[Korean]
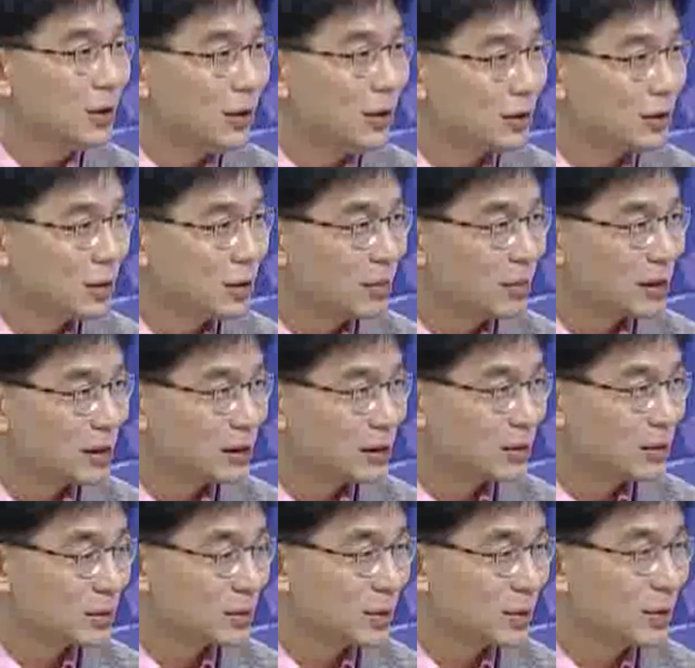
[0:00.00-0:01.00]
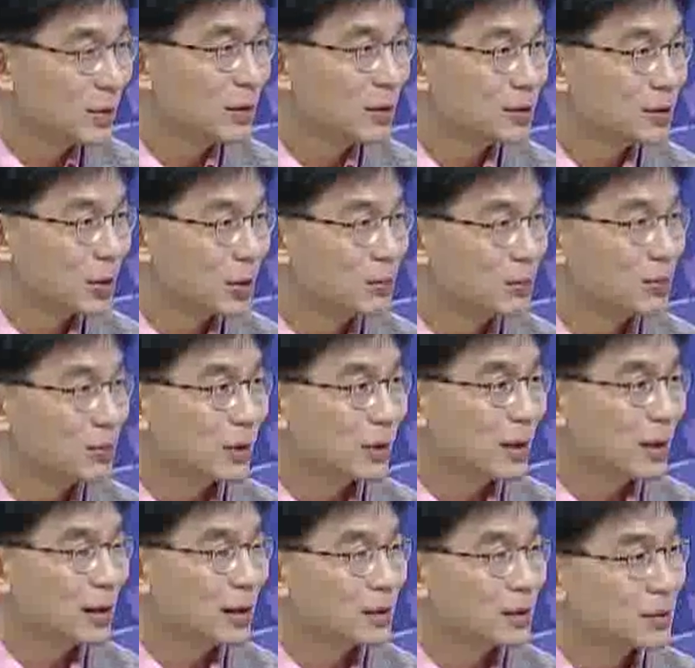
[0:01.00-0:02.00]
어떤 방식으로
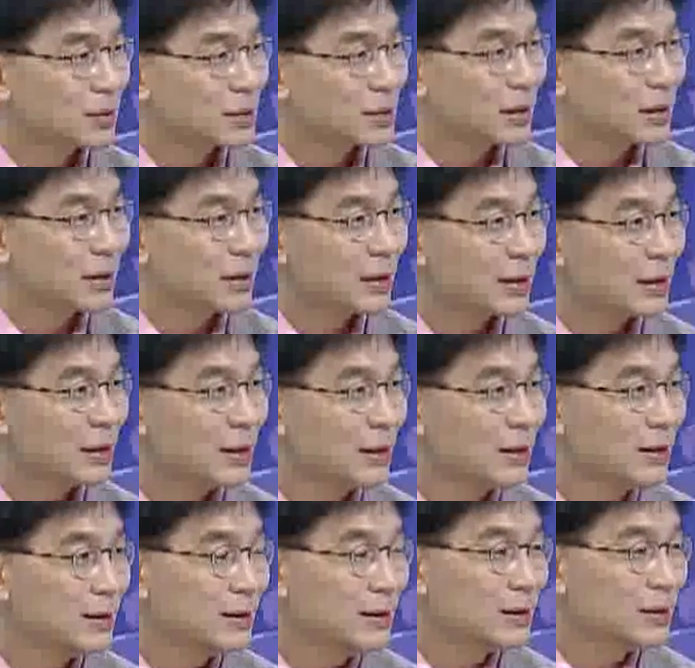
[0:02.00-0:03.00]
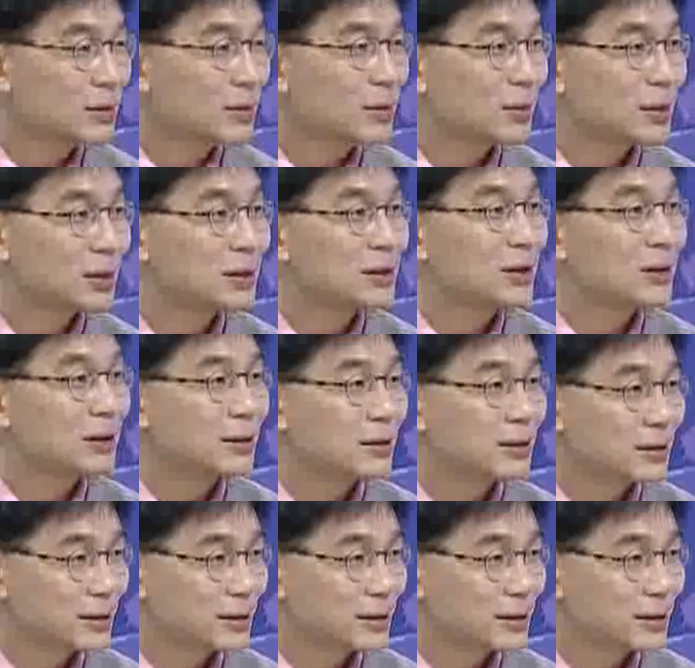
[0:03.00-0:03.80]
정부가 또 사회가 또 기성,